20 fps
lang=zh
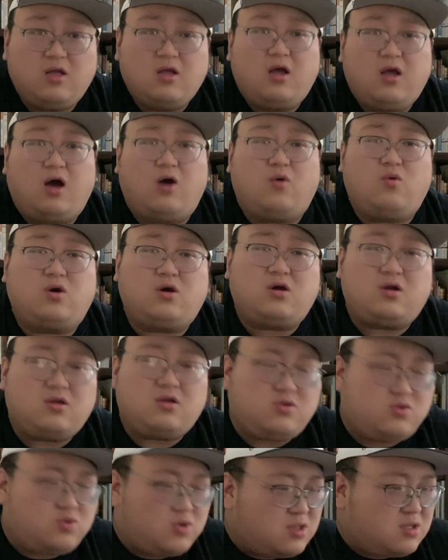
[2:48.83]
啊。我个
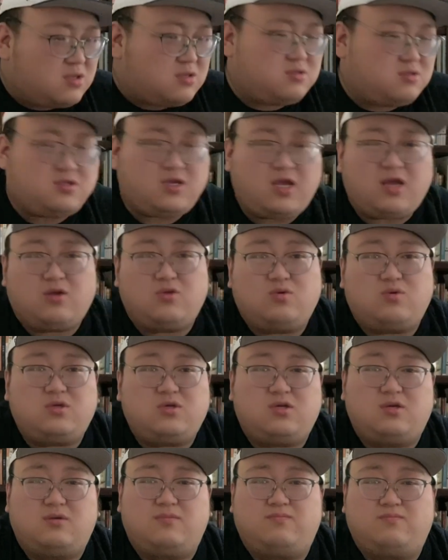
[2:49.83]
人觉得这个东
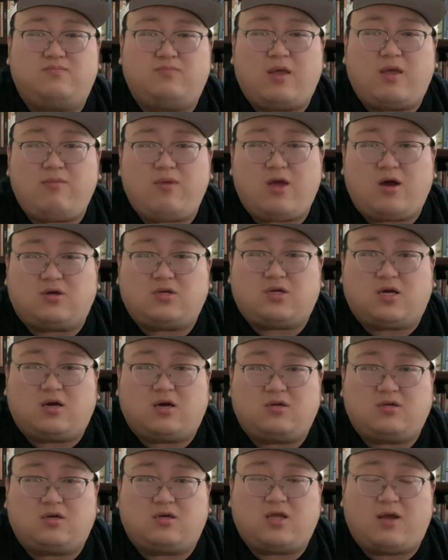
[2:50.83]
西没必要上
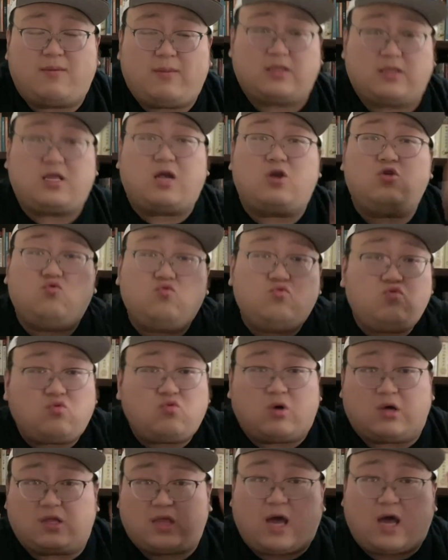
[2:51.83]
纲上线吧。但如
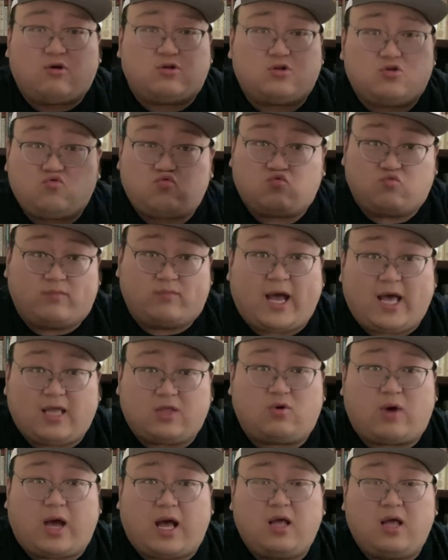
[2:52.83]
果他要是辱骂
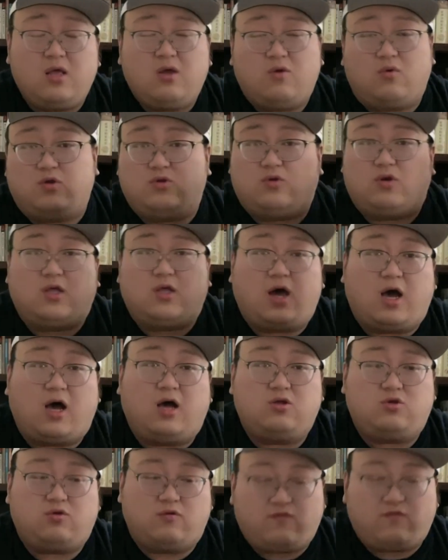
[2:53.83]
的话，我觉得
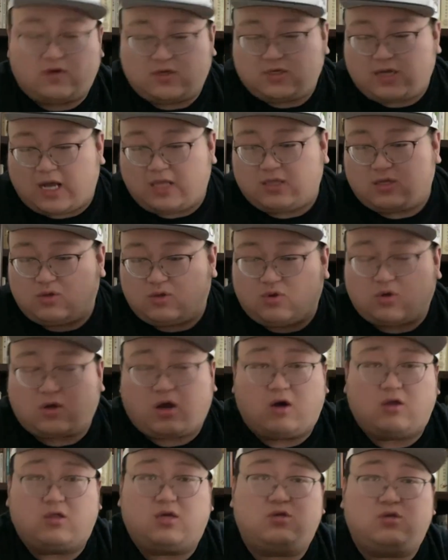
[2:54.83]
啊，去封杀的，去
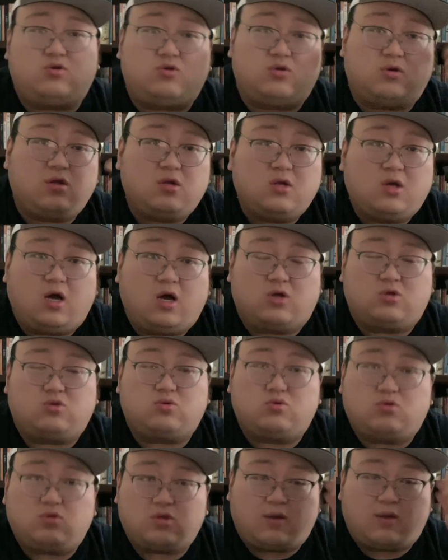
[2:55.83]
搞他，去啊，
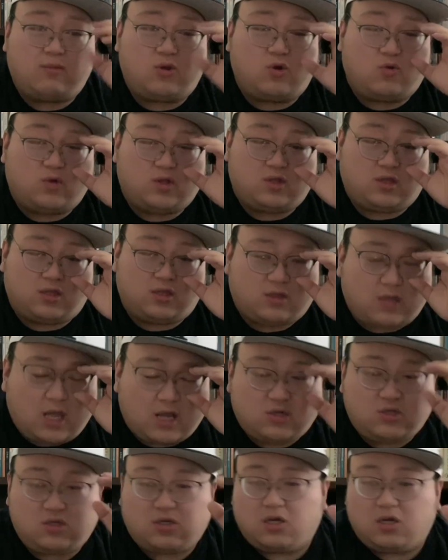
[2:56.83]
诉讼他没有问题。
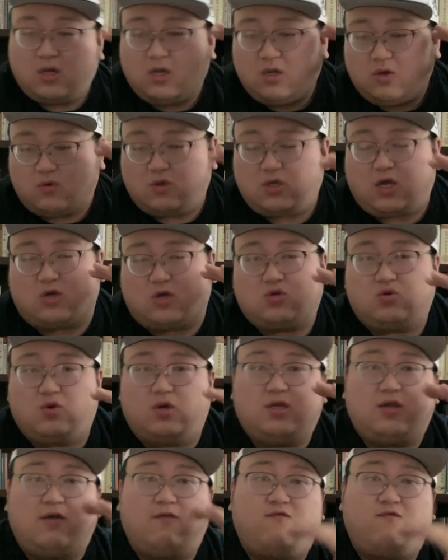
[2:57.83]
但是我想说
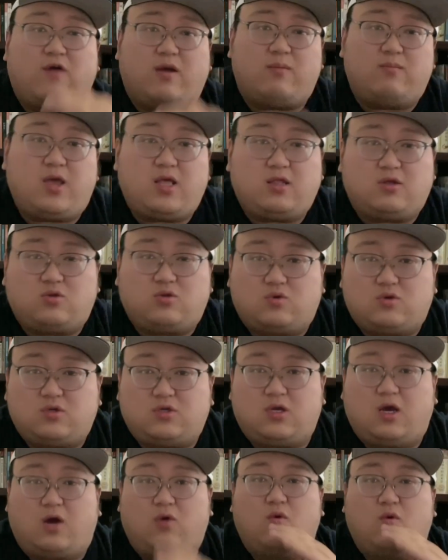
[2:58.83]
一些反面的东
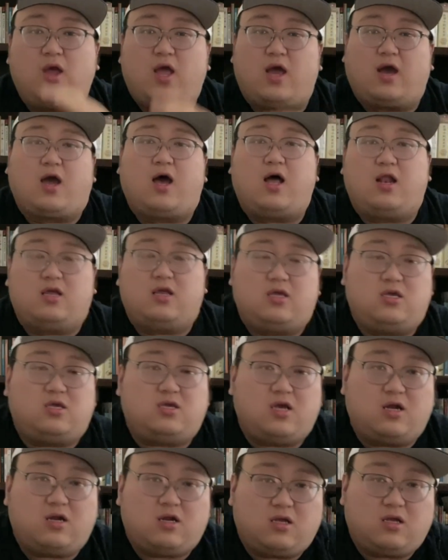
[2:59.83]
西啊，我也看了一
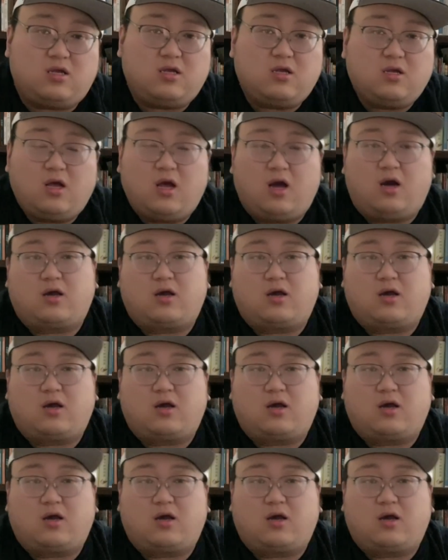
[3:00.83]
些人啊，